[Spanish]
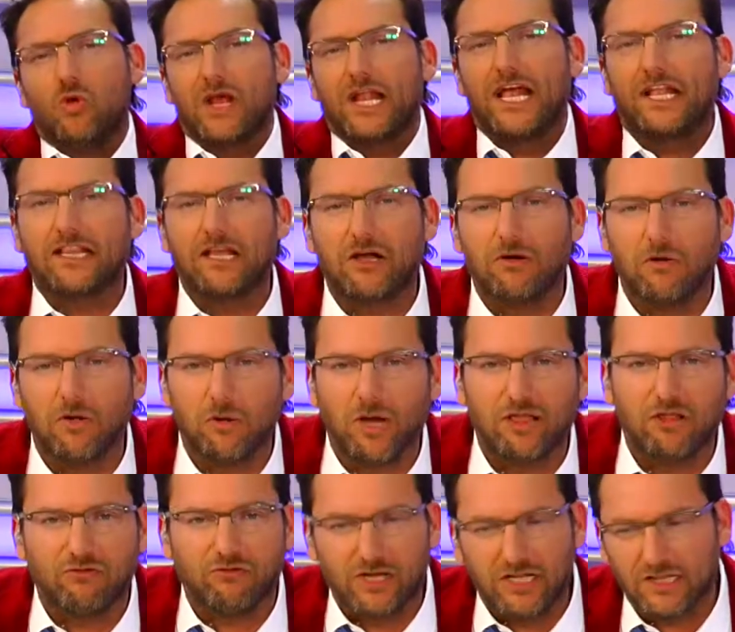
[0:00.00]
grande como
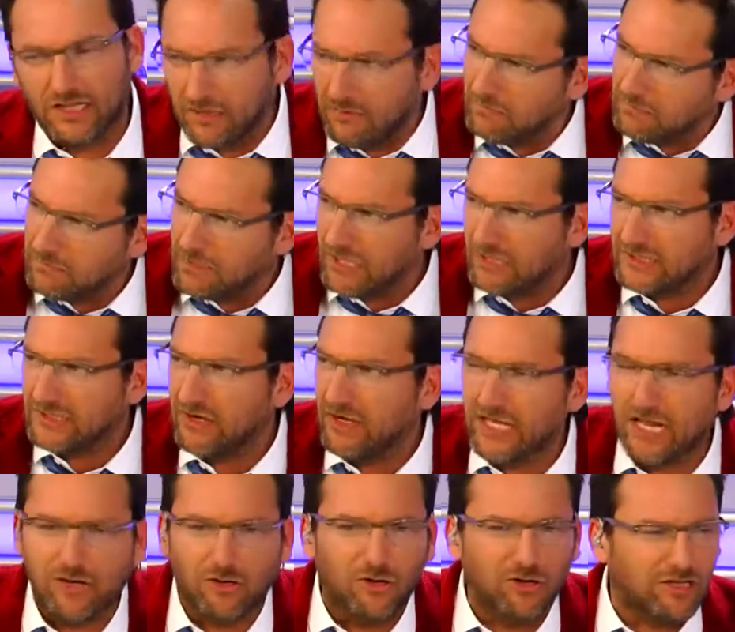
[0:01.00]
Eduardo Fuente, que se vaya
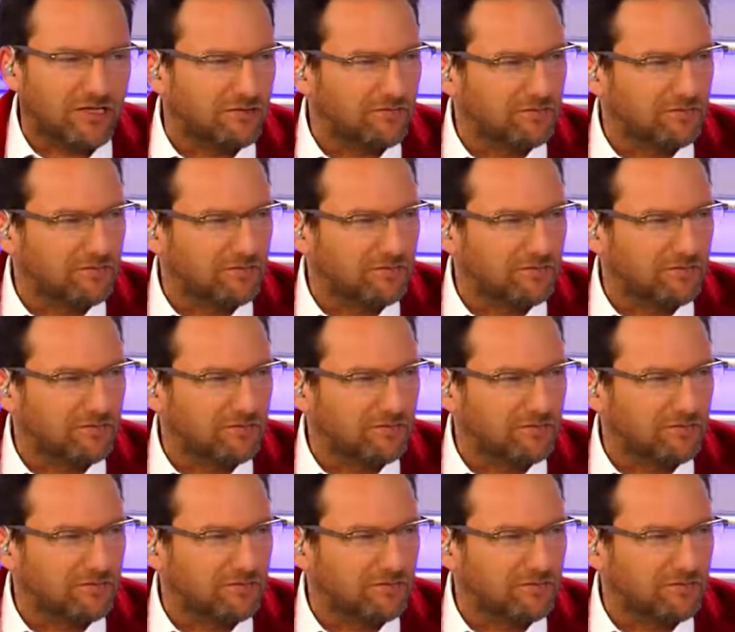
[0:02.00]
al corte.